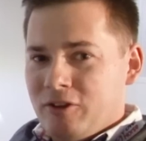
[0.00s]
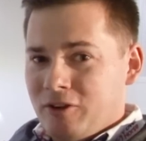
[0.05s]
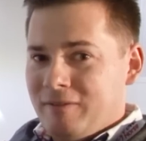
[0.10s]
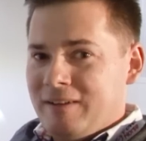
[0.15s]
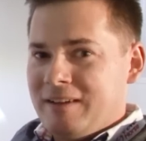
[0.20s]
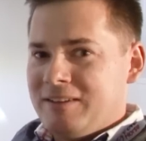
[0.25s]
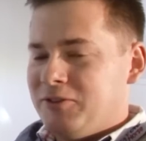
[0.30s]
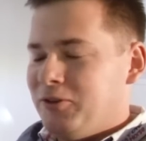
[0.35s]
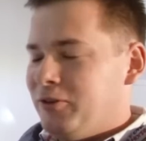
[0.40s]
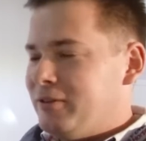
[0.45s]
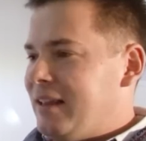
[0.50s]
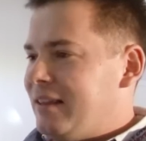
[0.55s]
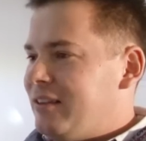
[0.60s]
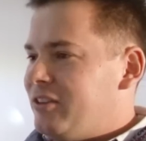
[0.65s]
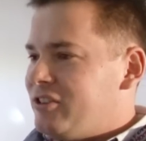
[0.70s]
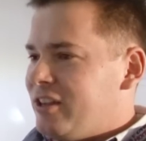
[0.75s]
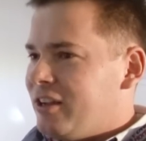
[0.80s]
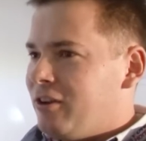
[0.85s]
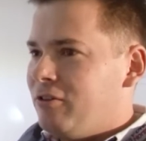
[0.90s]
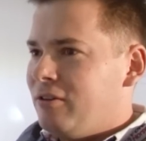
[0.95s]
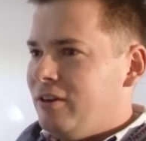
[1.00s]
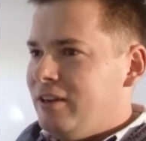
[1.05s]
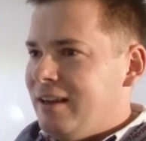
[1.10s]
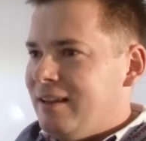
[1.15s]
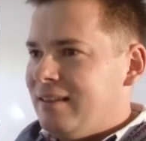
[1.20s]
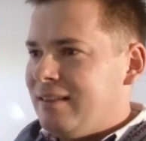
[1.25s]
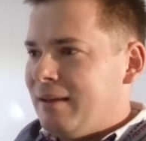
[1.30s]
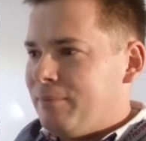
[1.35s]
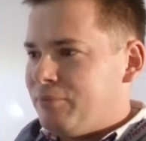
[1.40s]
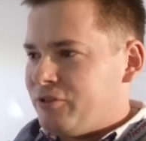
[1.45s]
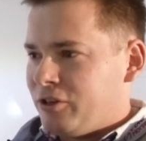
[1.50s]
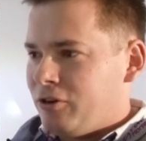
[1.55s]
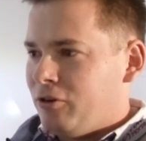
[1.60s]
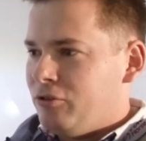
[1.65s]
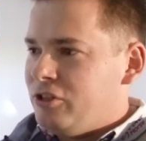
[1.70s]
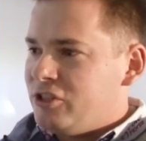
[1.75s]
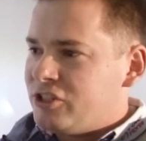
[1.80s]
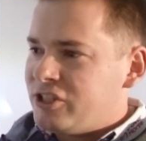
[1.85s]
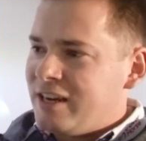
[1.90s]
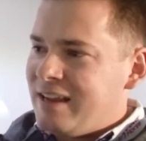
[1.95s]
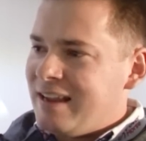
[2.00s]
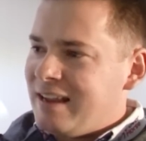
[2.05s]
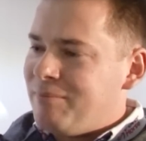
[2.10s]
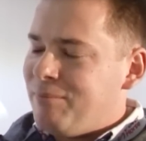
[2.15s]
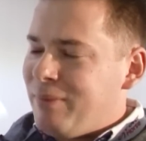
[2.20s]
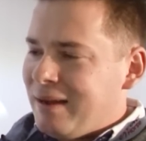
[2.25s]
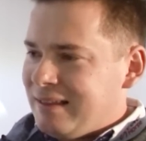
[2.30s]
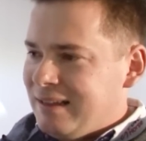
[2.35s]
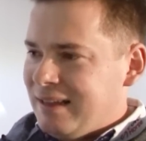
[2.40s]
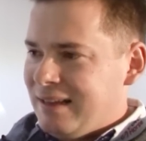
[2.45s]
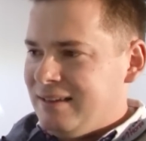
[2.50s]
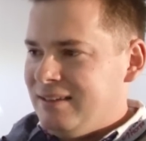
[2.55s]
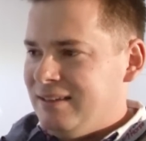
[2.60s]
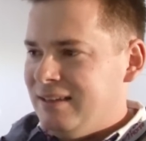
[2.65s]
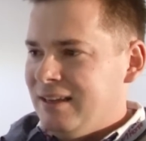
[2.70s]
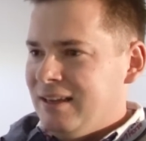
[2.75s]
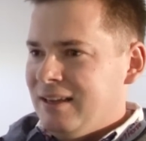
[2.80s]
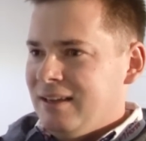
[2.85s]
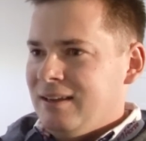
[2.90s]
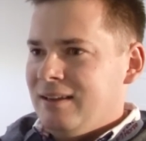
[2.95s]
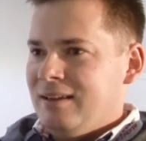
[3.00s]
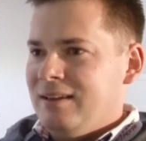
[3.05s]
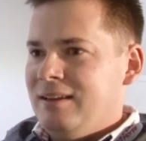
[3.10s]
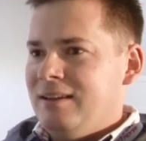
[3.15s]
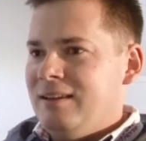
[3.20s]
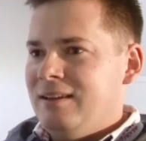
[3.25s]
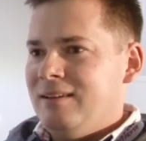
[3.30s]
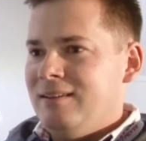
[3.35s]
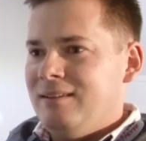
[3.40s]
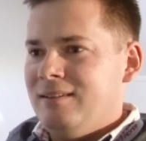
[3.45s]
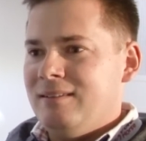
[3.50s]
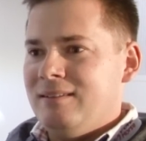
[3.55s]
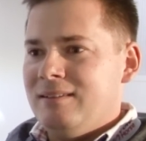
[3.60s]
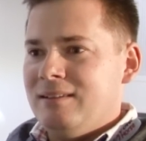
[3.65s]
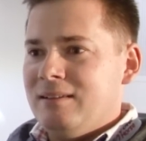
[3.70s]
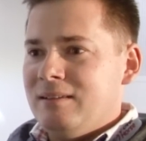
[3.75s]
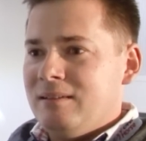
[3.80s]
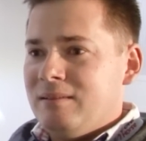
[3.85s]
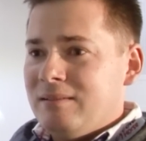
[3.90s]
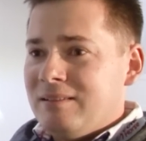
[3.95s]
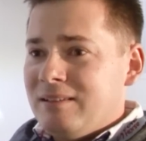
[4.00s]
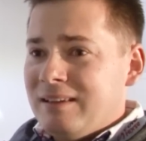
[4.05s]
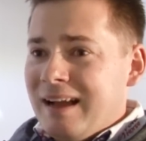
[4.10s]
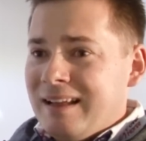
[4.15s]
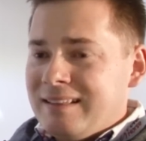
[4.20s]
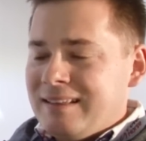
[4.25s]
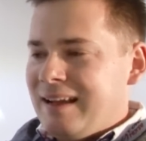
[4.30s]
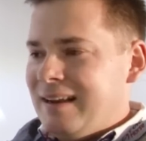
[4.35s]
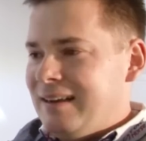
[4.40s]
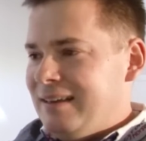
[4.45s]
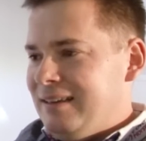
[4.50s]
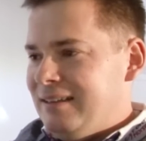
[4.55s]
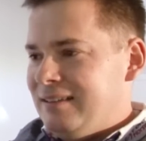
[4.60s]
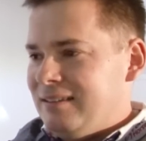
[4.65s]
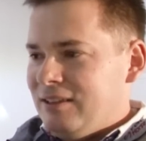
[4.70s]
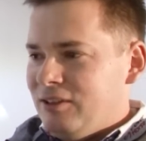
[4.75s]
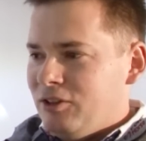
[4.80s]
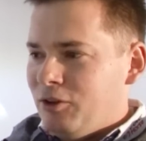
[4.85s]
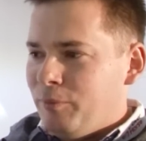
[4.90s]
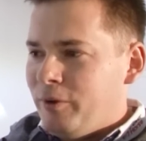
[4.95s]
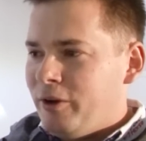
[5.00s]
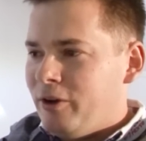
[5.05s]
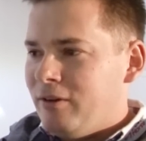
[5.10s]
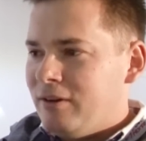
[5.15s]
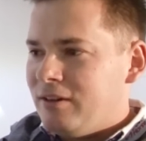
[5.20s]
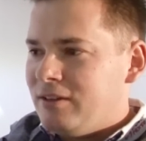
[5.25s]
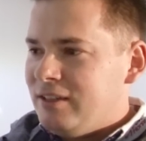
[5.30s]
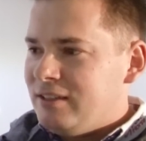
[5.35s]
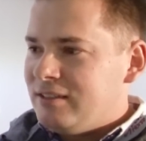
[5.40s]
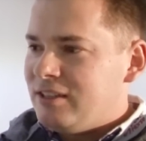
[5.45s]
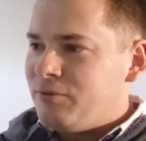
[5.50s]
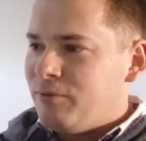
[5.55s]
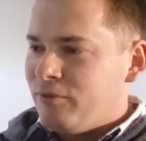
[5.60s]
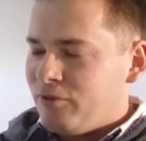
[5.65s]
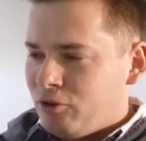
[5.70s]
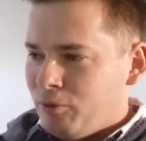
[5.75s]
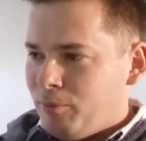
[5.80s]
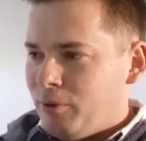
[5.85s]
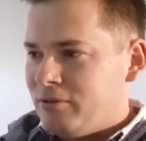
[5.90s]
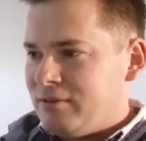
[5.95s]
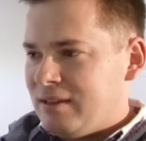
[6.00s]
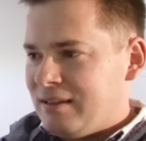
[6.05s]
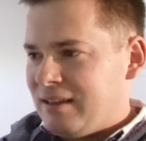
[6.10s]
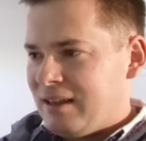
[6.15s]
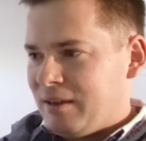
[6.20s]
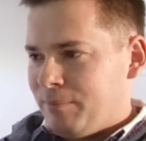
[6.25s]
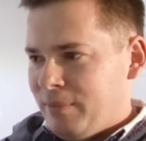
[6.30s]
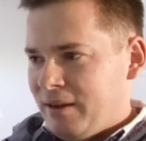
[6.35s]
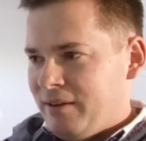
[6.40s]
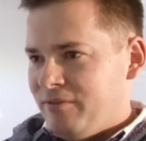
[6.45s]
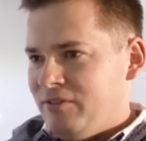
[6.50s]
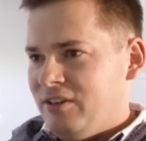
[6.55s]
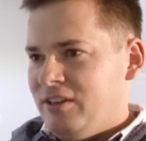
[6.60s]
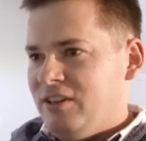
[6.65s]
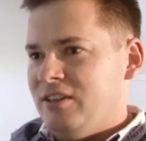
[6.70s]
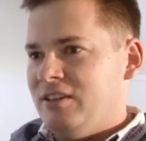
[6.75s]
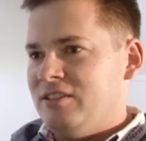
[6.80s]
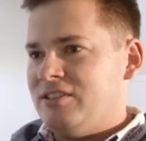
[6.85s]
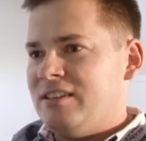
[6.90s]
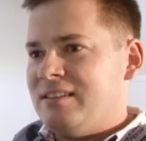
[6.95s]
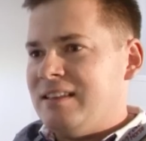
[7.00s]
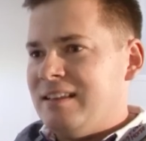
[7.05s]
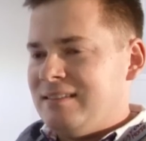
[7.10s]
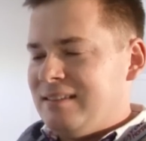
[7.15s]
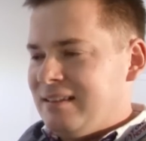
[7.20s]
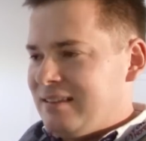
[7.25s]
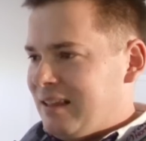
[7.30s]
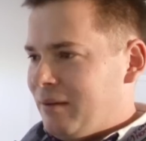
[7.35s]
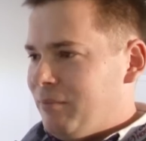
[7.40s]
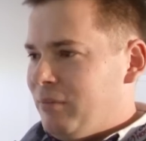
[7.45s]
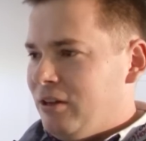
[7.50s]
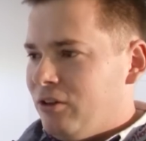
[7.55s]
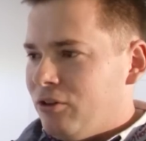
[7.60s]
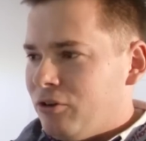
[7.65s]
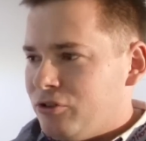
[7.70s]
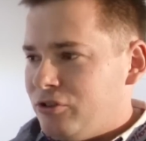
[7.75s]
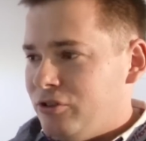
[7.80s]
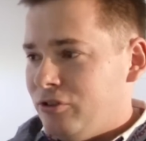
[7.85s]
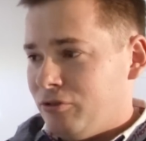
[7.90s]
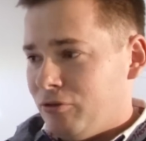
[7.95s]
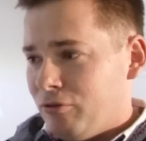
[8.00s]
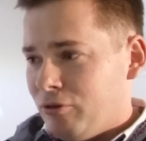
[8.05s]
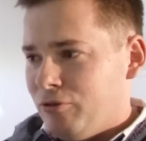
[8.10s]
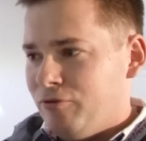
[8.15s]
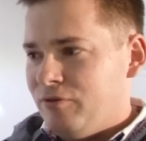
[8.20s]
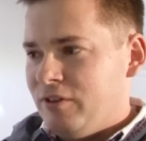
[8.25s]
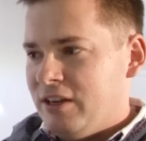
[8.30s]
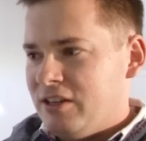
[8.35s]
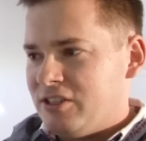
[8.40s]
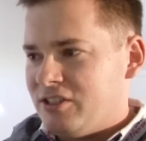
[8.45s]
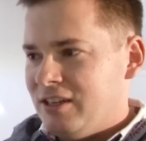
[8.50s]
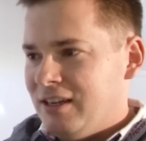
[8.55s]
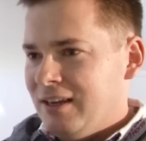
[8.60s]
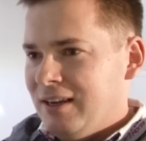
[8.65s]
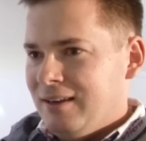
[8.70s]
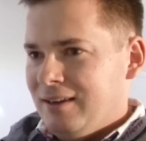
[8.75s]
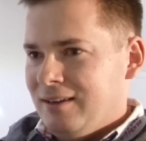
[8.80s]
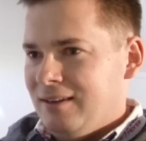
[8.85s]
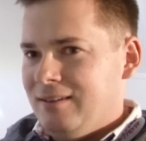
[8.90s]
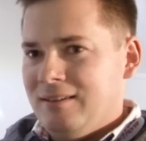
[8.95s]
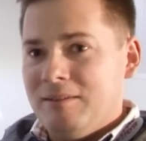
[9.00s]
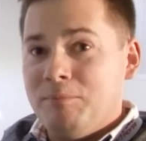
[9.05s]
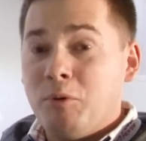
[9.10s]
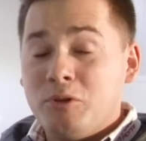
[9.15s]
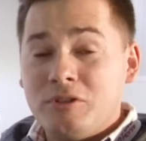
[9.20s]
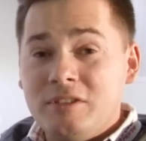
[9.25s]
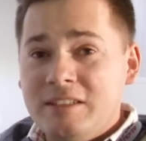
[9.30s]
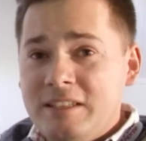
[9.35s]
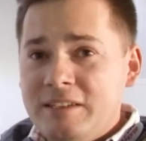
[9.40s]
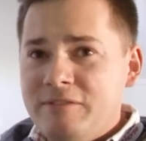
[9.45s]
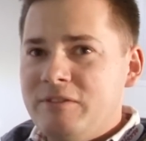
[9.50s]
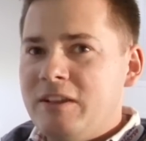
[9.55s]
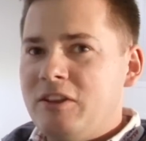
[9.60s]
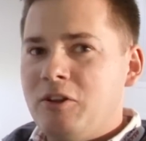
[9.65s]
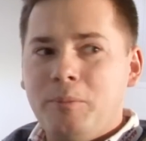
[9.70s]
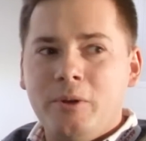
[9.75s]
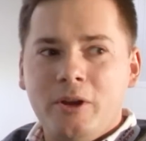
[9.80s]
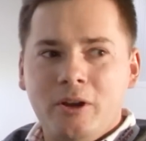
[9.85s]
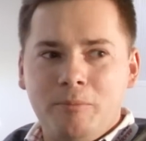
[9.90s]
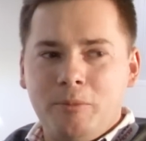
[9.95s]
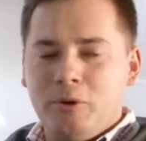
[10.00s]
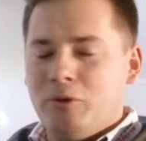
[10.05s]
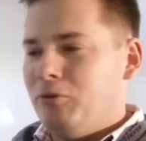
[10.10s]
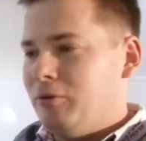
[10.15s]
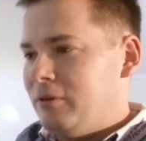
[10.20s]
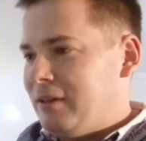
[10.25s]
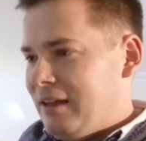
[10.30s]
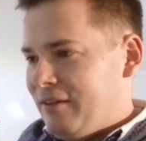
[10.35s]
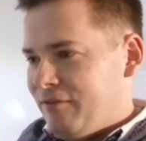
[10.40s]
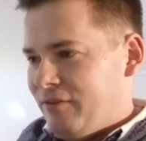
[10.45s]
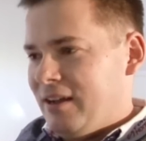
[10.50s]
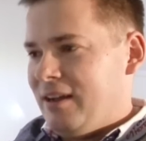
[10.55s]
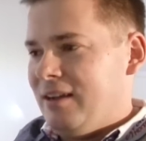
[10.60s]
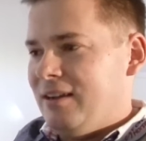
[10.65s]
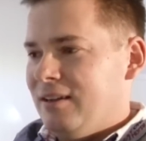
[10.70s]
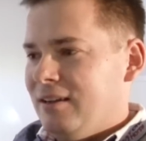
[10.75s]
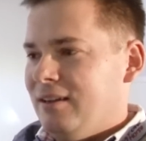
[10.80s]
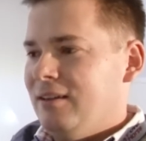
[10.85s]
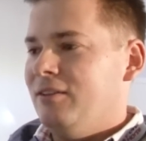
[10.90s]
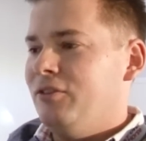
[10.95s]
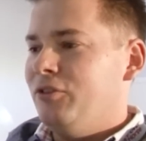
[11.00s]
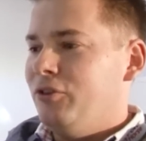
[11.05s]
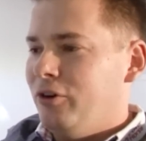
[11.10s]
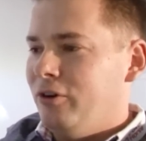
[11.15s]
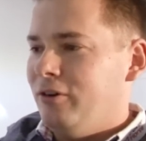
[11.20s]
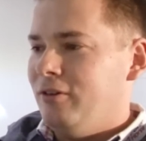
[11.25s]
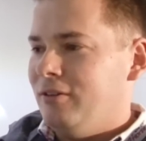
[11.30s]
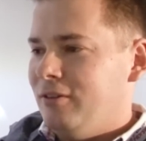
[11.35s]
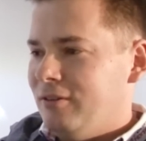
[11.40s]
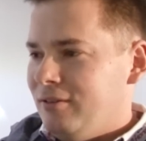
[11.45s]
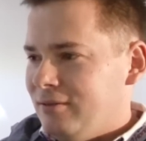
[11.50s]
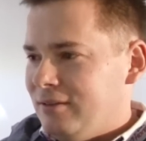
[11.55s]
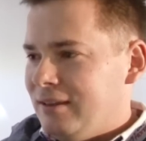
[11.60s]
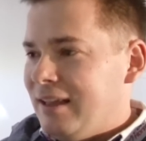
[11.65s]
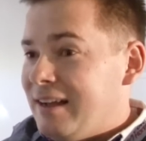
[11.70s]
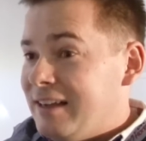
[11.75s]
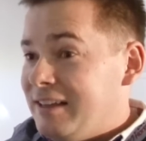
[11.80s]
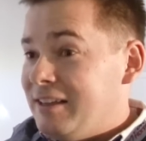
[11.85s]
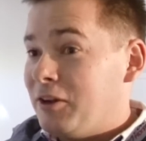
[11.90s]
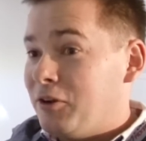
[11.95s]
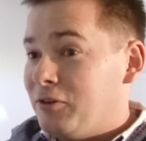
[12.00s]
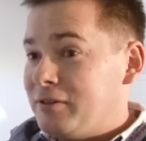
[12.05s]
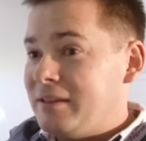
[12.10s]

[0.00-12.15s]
do Was, do ostatecznego klienta, przechodzi szereg badań, e, analiz i dopiero gdy jesteśmy w 100% pewni, że testy stabilności są również pozytywne, dopiero produkt trafia do, na rynek